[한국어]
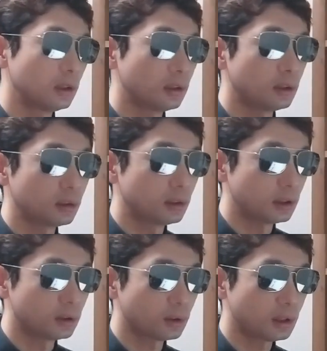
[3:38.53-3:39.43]
근데
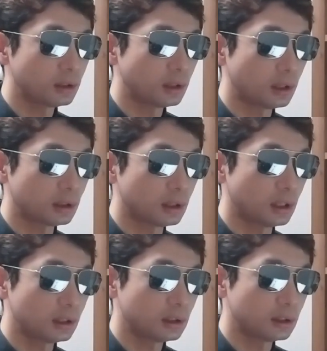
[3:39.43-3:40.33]
그렇게 이야기를
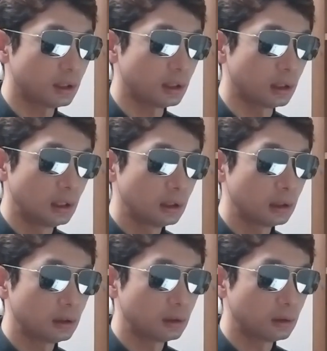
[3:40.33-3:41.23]
하시는데
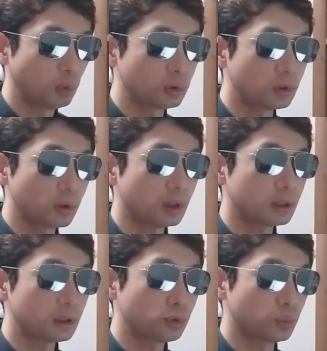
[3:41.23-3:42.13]
뭐
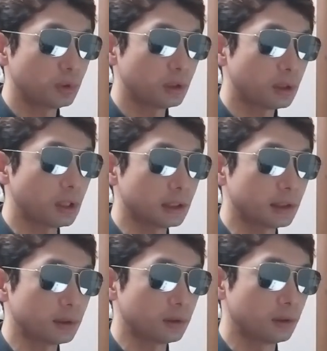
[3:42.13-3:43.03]
그것까지는 충분히 이해가
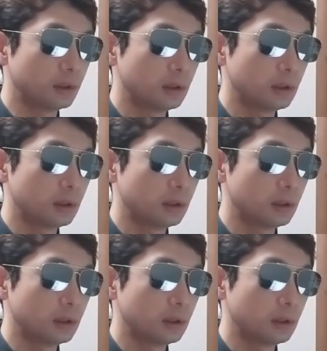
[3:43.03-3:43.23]
갔어요.